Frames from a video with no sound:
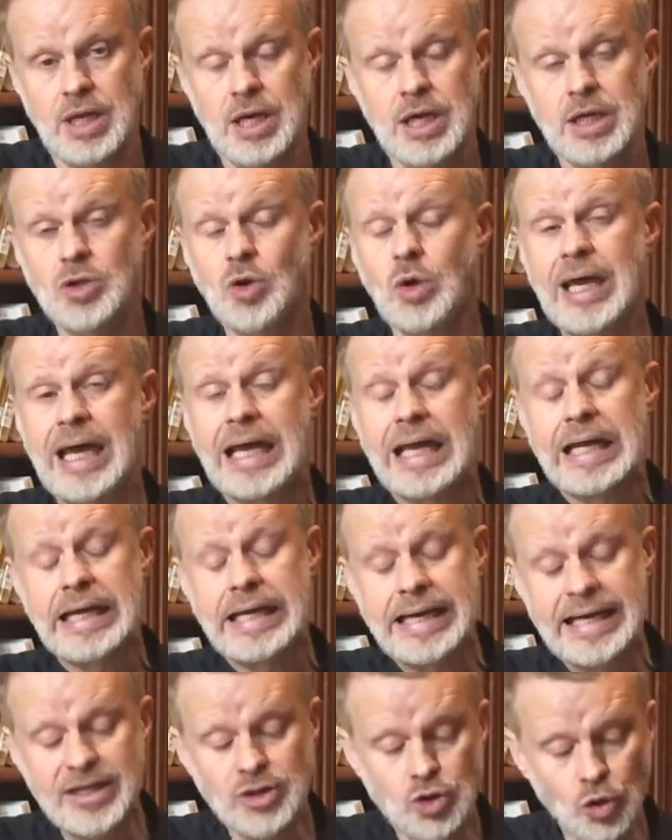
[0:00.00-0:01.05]
Et donc,
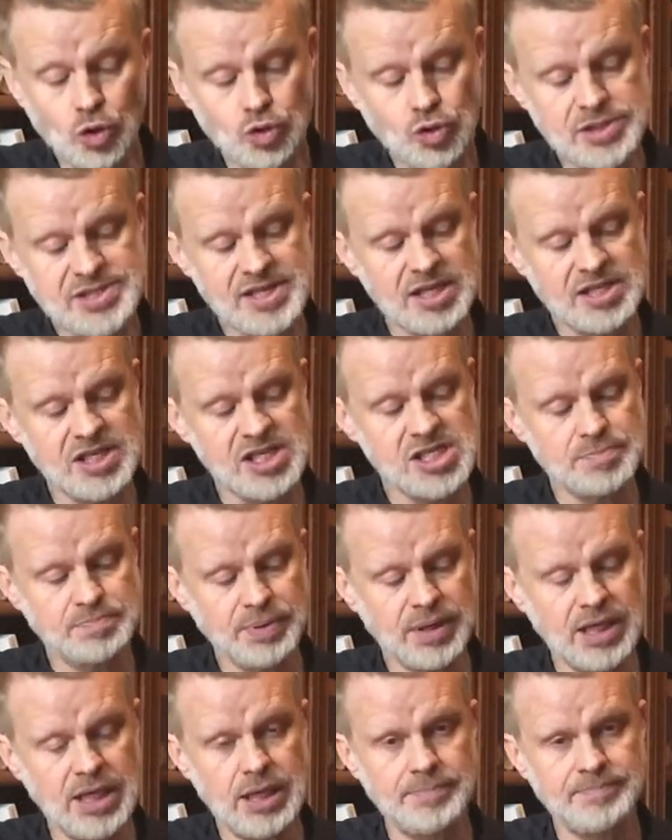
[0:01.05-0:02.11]
les dons du
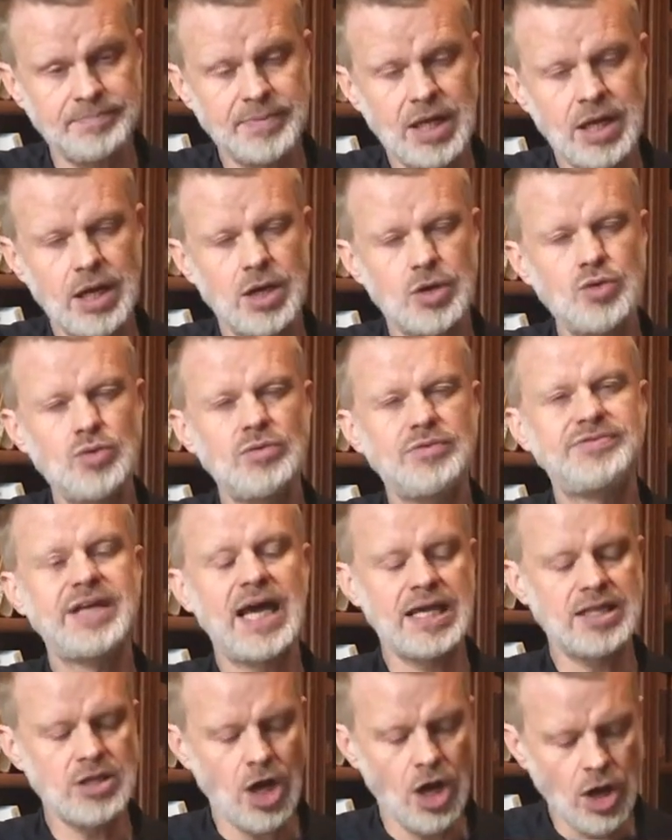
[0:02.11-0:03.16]
Saint-Esprit nous
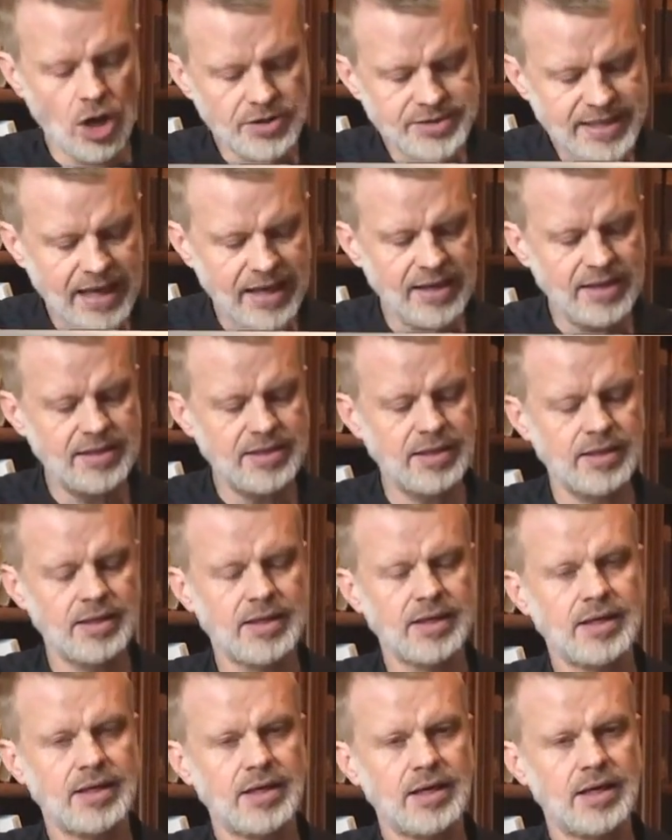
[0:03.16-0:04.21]
viennent en aide
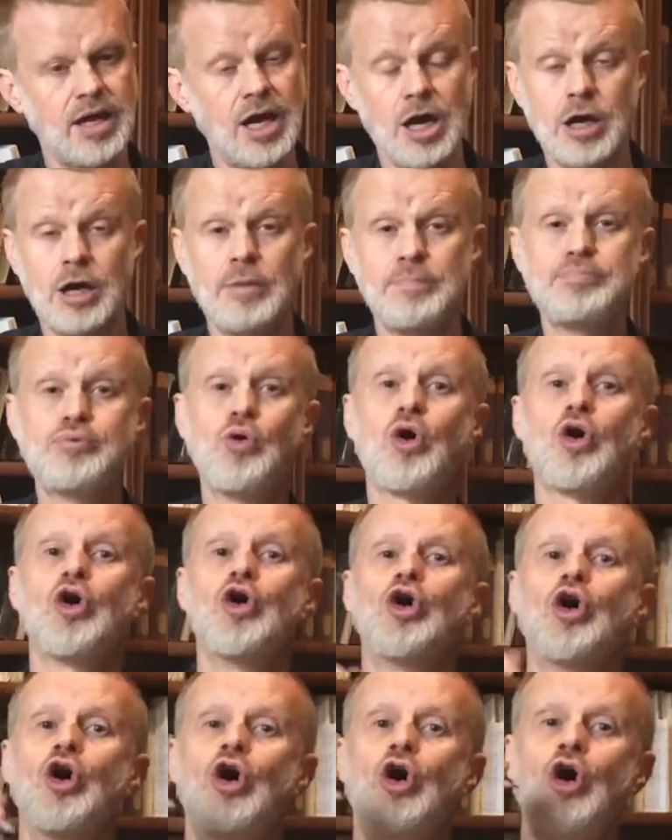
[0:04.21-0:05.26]

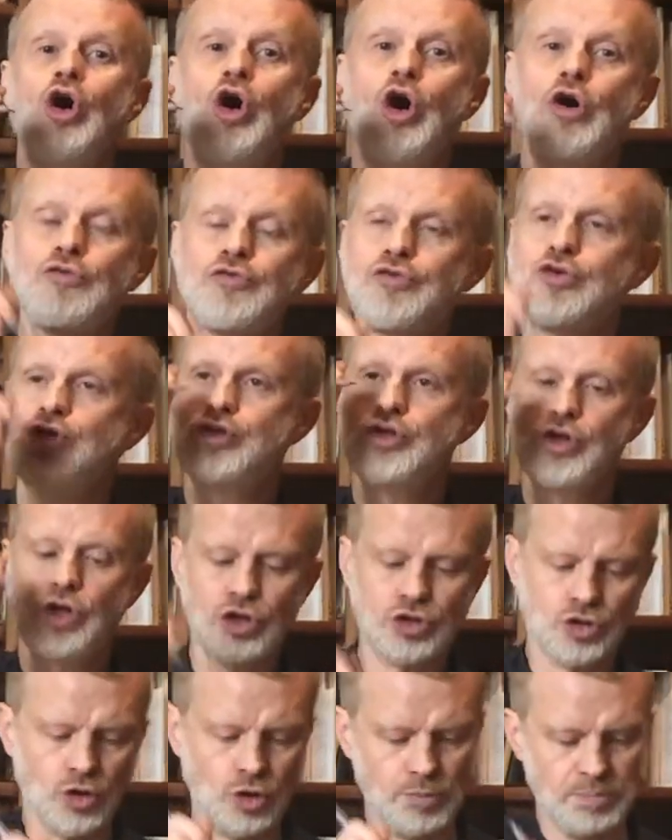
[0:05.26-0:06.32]
pour, en vue de
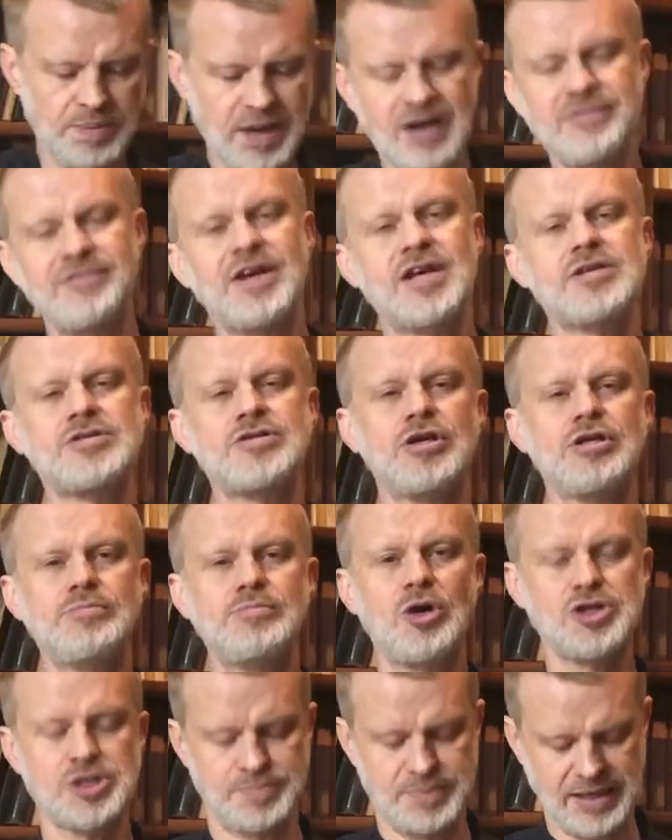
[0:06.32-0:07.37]
notre
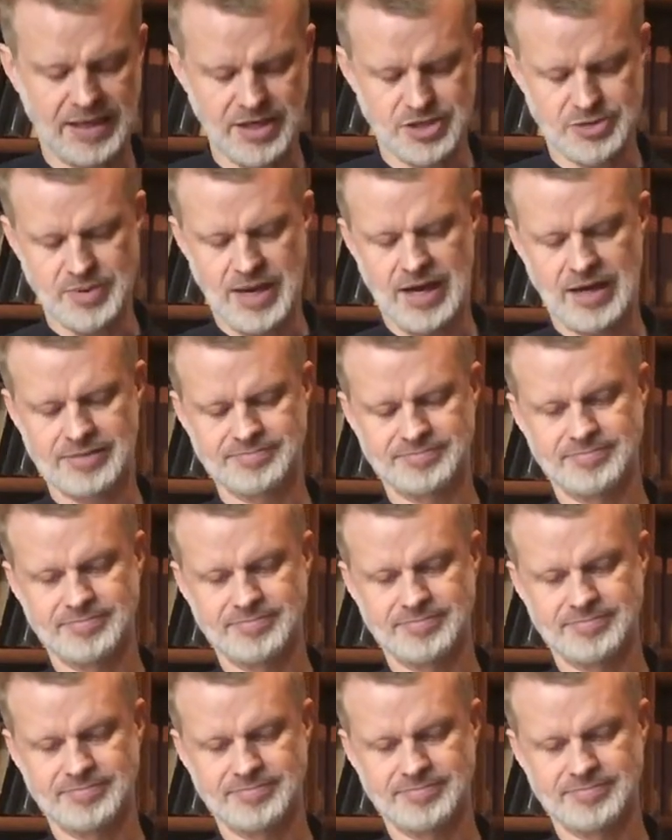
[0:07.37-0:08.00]
perfectionnement spirituel.